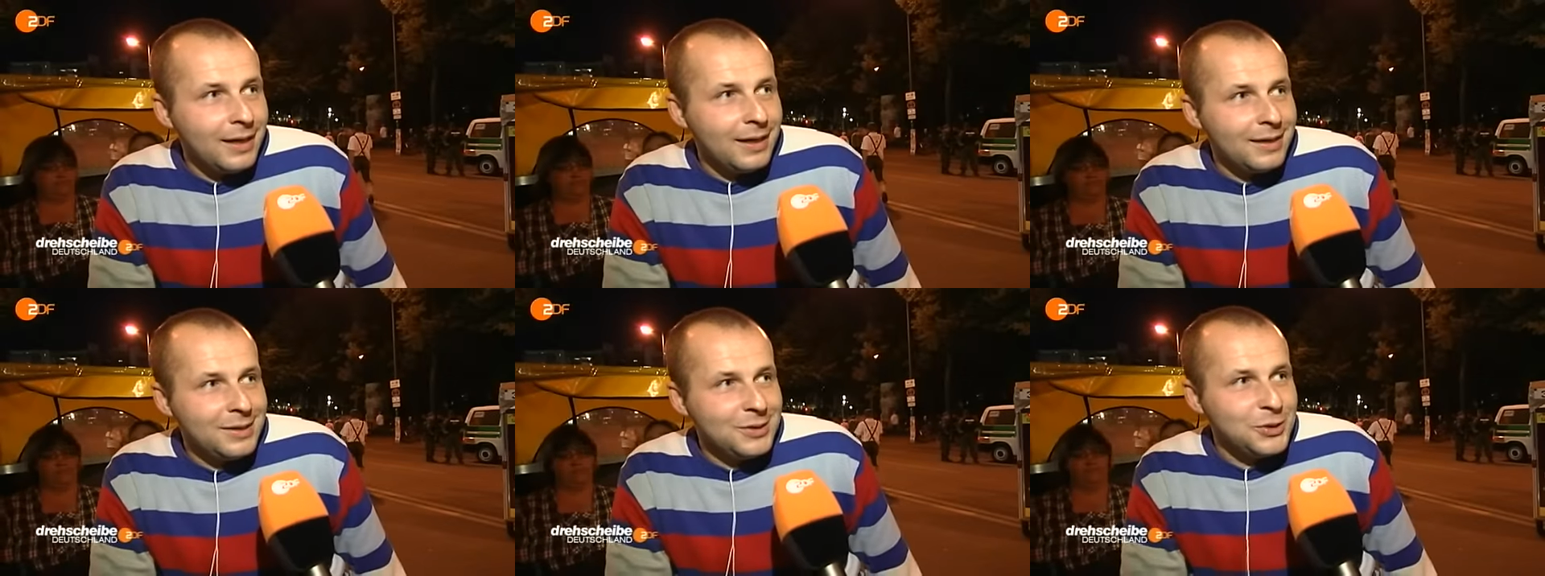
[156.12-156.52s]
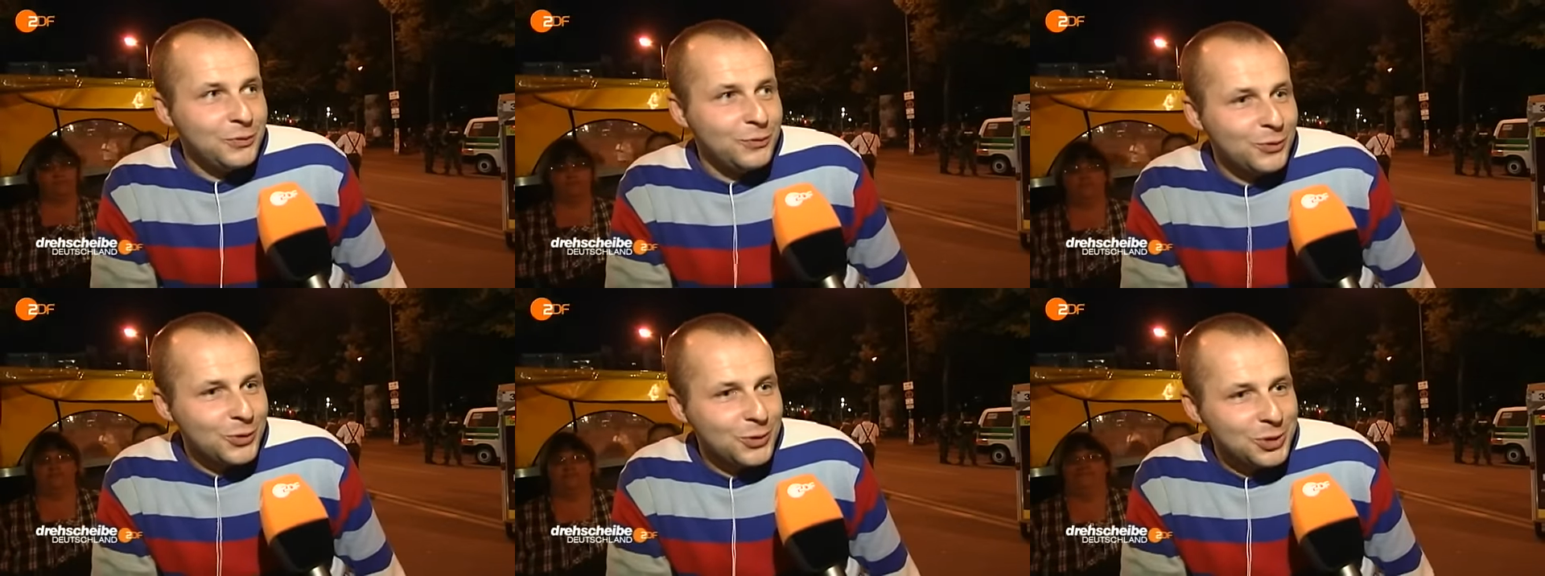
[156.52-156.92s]
Äh,
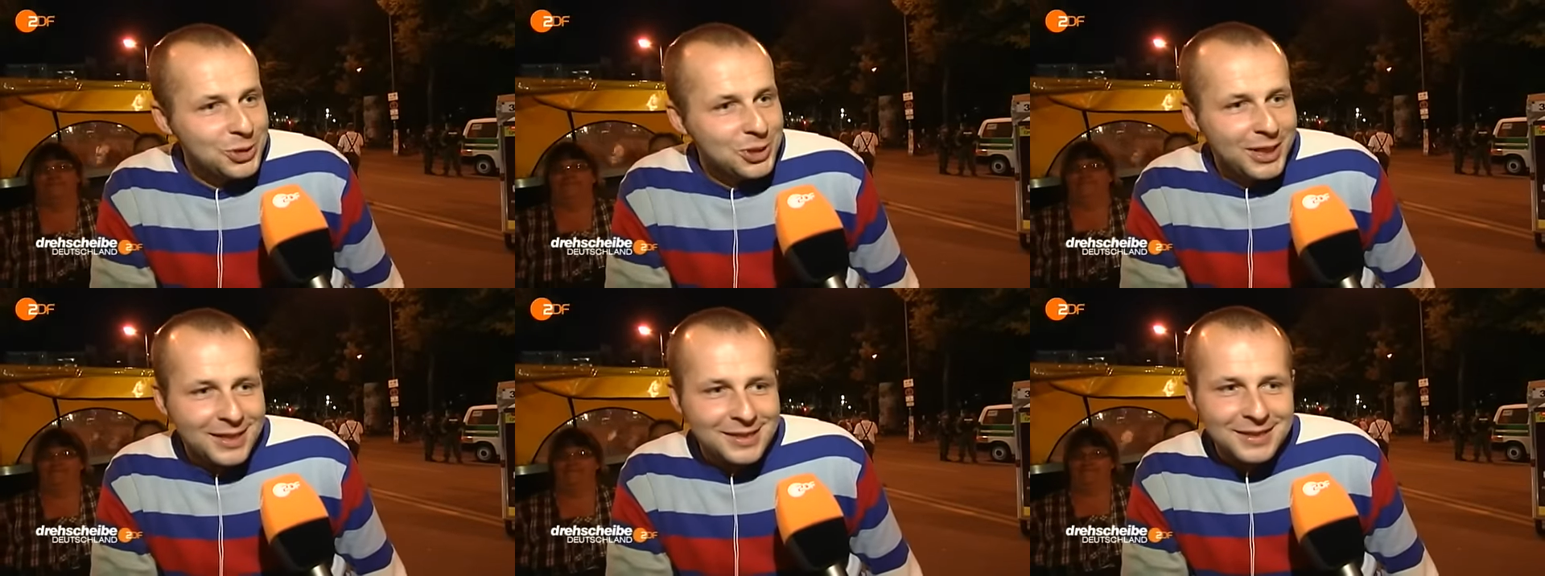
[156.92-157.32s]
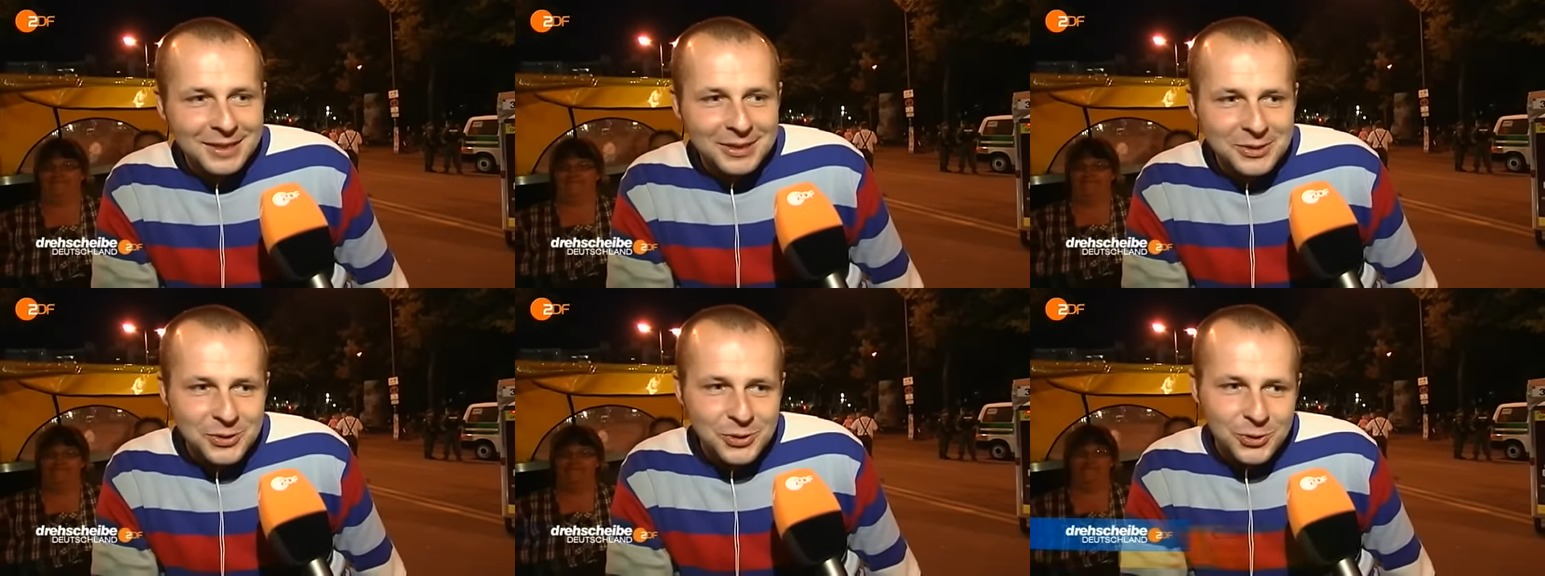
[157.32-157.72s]
ich würde nicht gern
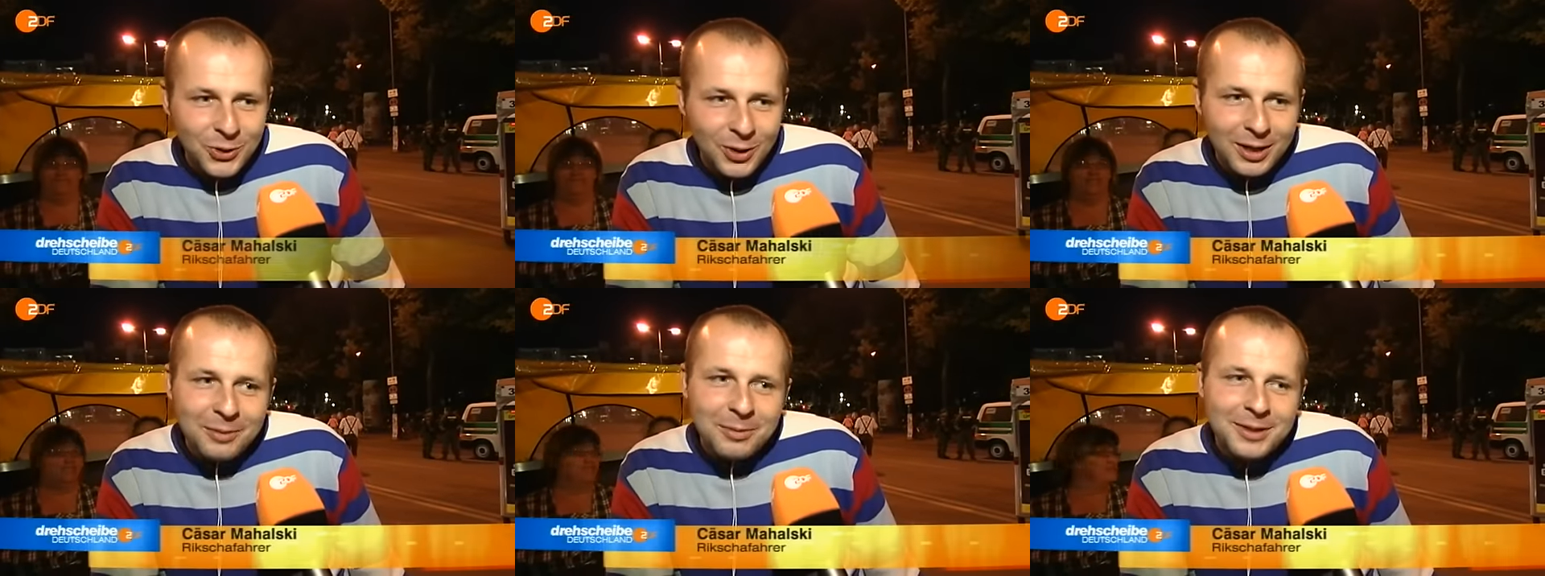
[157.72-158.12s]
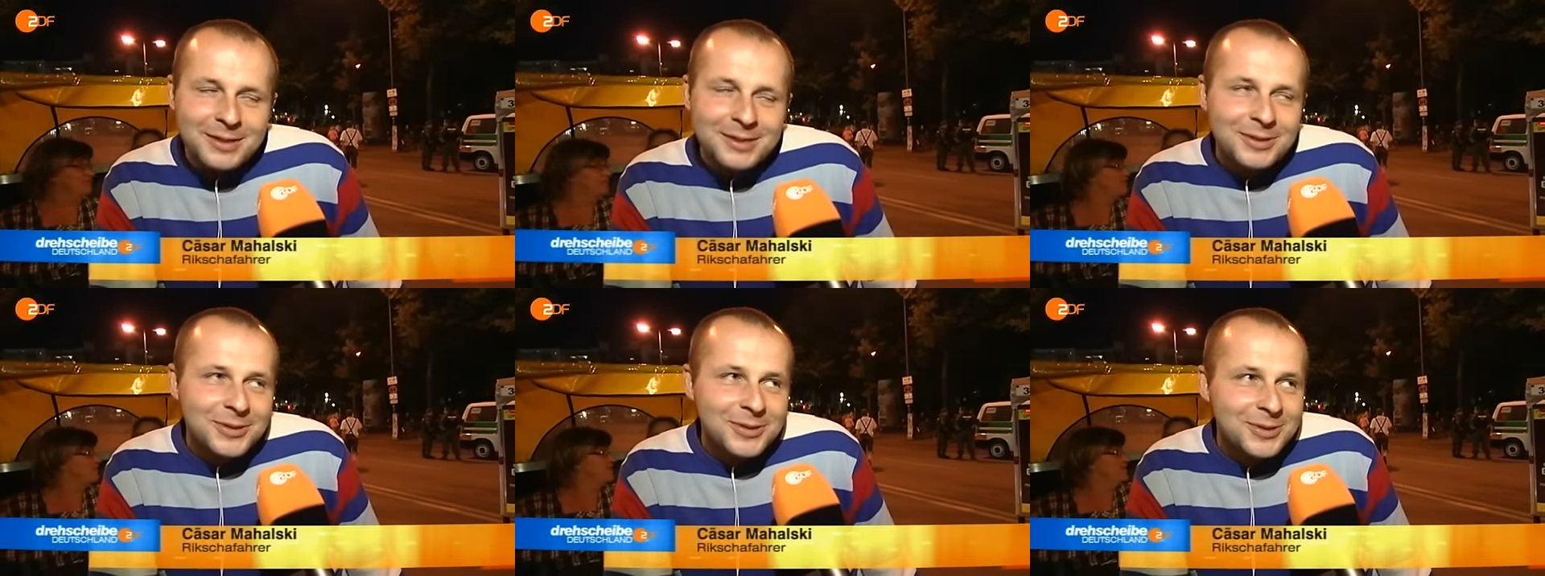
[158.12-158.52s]
sagen, es ist toll, aber
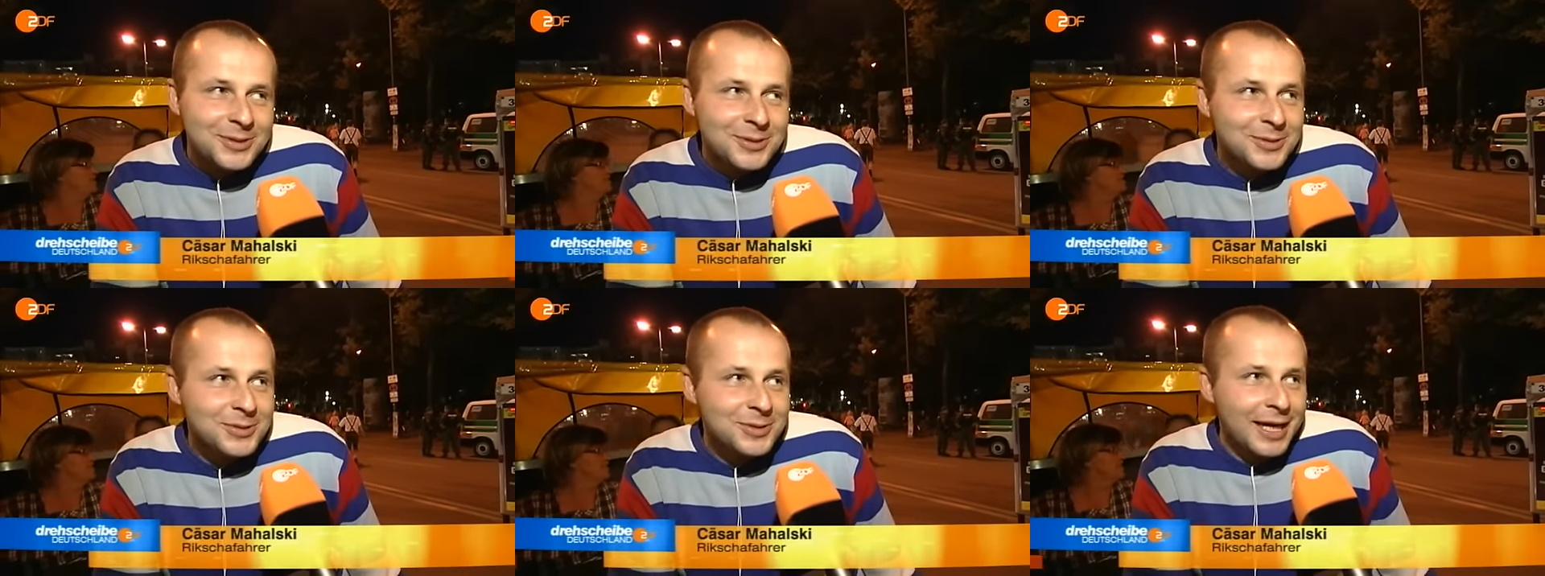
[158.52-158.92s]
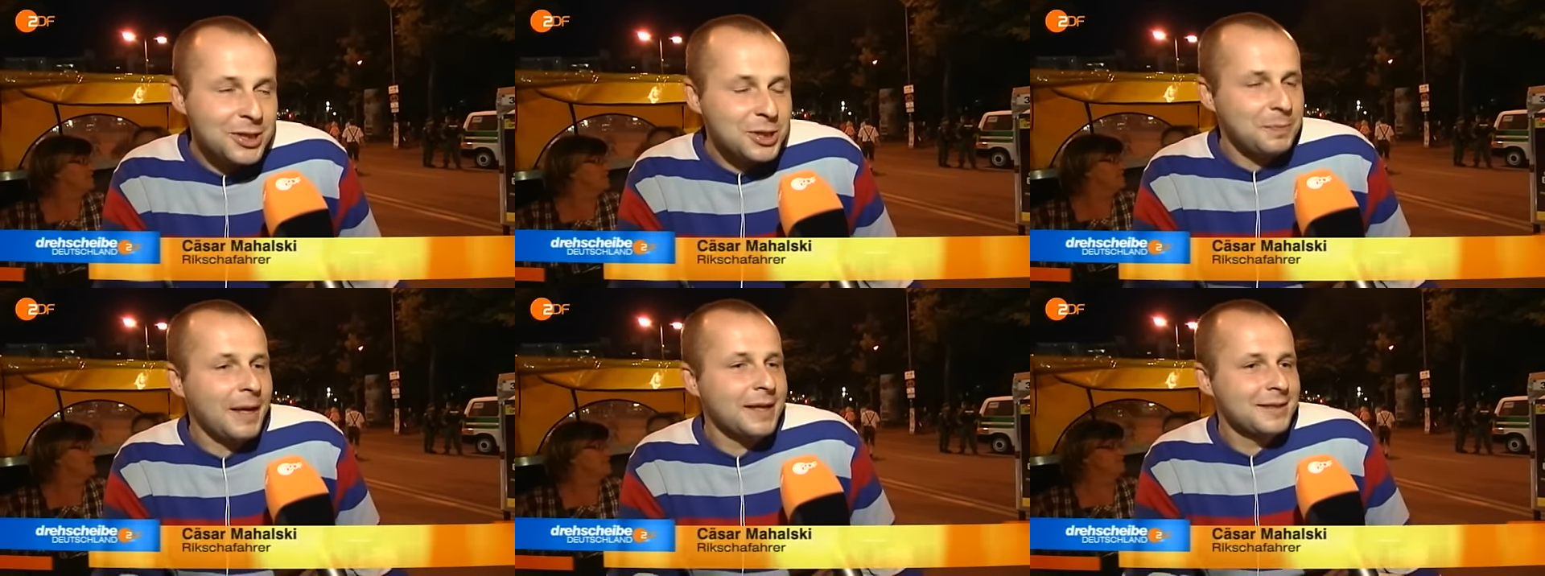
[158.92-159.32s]
es ist
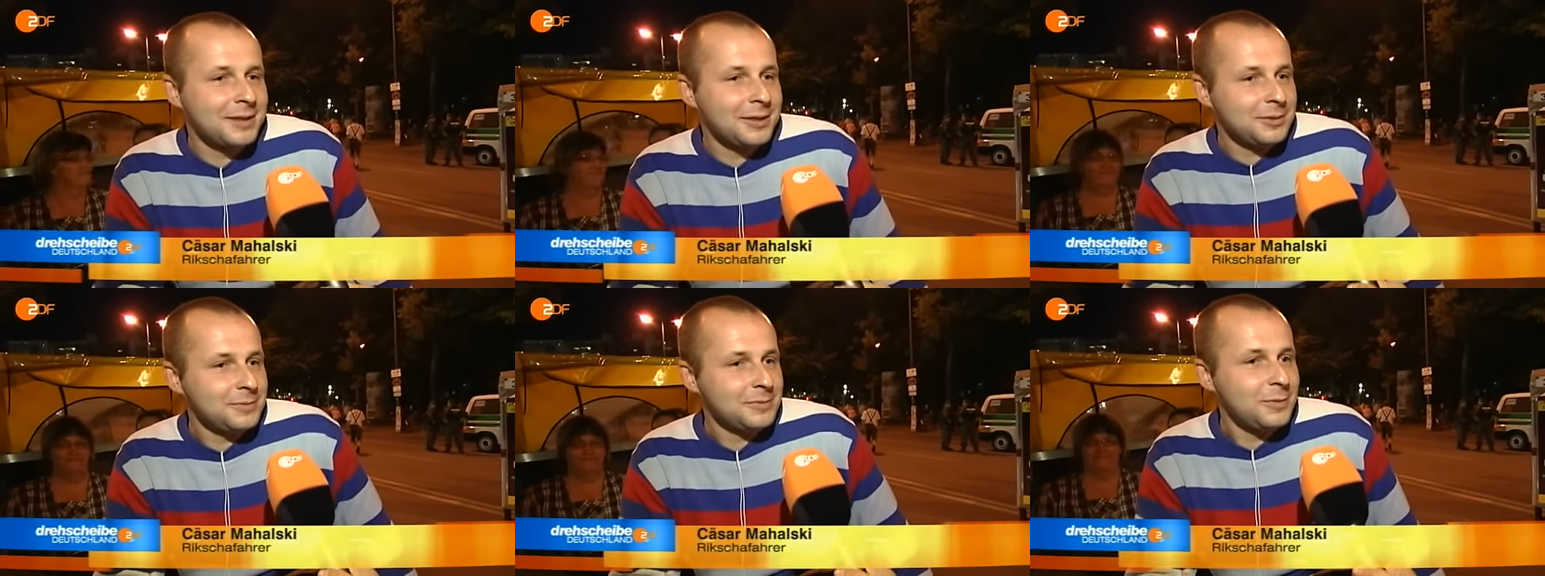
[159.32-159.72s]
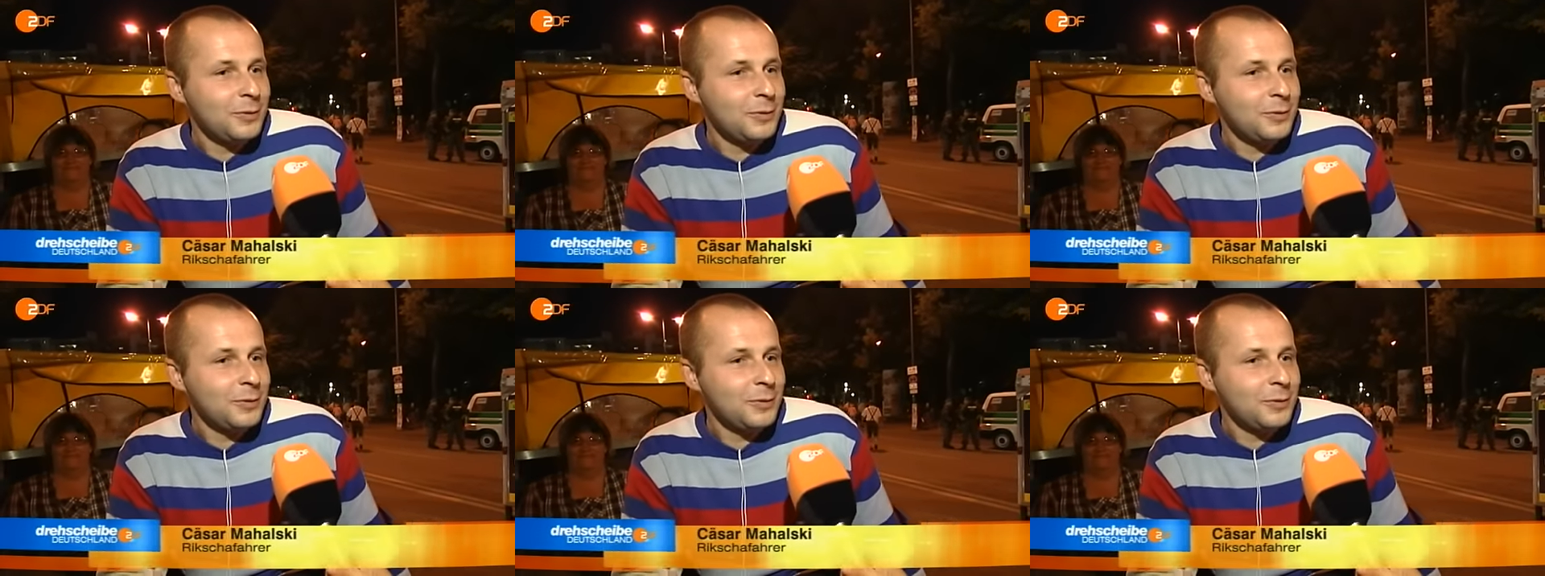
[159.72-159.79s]
entspannter.